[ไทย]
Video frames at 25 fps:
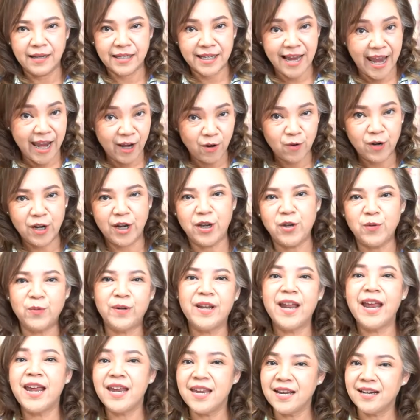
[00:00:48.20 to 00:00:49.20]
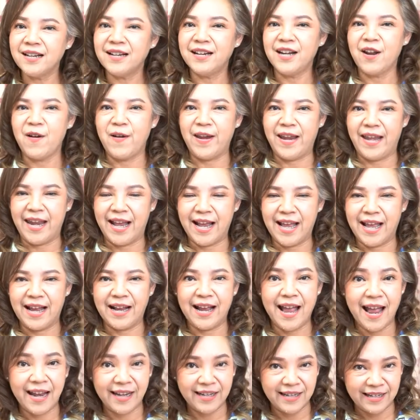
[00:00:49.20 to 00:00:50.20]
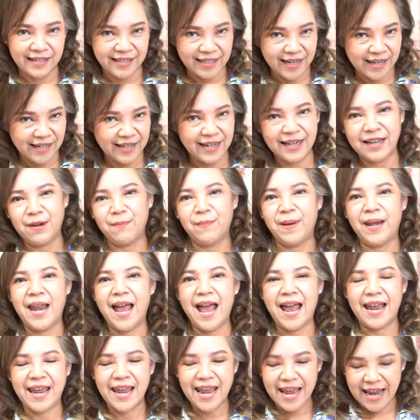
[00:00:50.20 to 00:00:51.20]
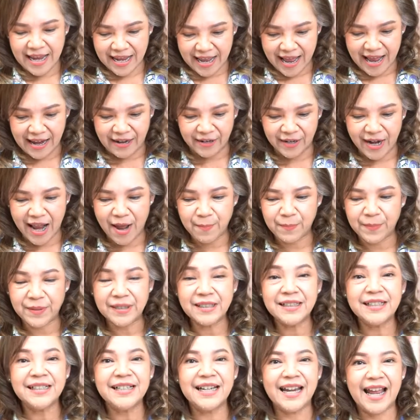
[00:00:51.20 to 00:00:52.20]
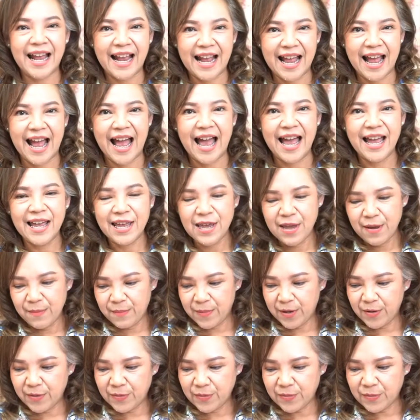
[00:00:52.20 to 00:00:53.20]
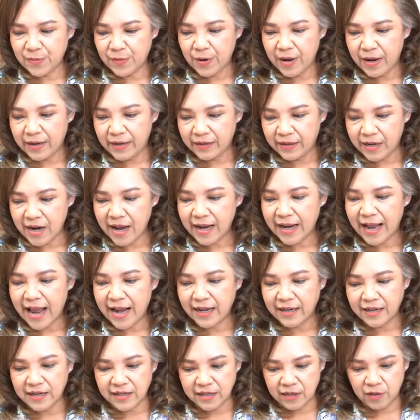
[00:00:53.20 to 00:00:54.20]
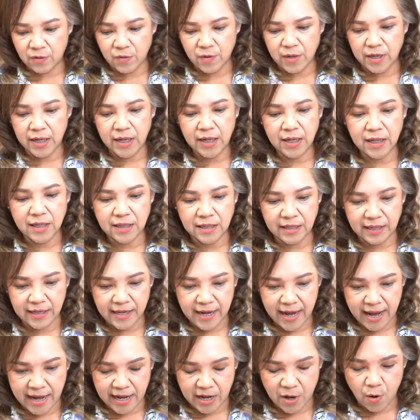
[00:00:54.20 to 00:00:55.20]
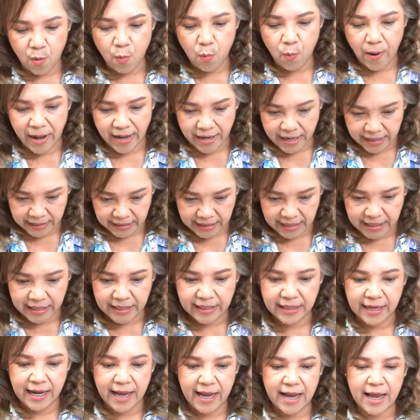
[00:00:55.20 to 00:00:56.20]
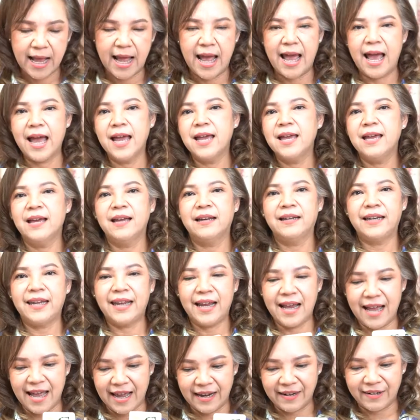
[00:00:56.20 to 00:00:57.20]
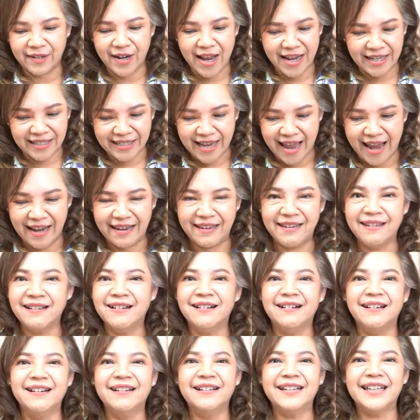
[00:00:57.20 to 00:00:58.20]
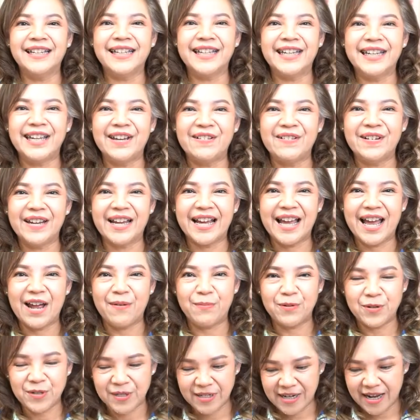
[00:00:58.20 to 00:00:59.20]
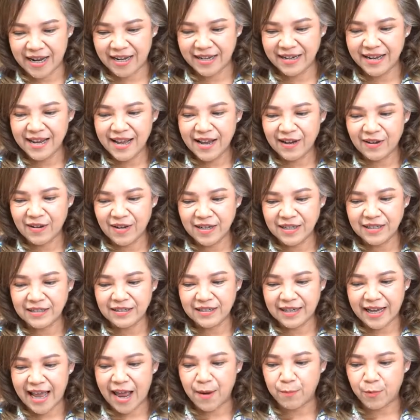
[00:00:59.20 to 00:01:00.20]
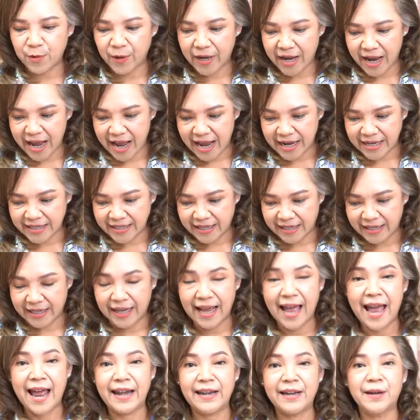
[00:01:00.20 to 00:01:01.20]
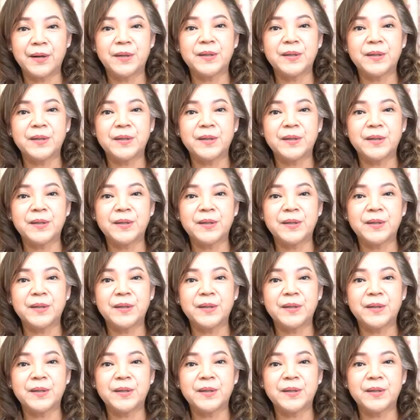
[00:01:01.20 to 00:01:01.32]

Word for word: ใช้กลยุทธ์ให้เยอะหน่อยนะคะงานถึงจะเดินไปได้อย่างราบรื่นนะคะมาดูเรื่องการเงินคนที่เกิดในวันอาทิตย์นะคะนี่ค่ะรายจ่ายเยอะเลยทีเดียวนะคะเพราะฉะนั้นก็คือการบริหารจัดการใน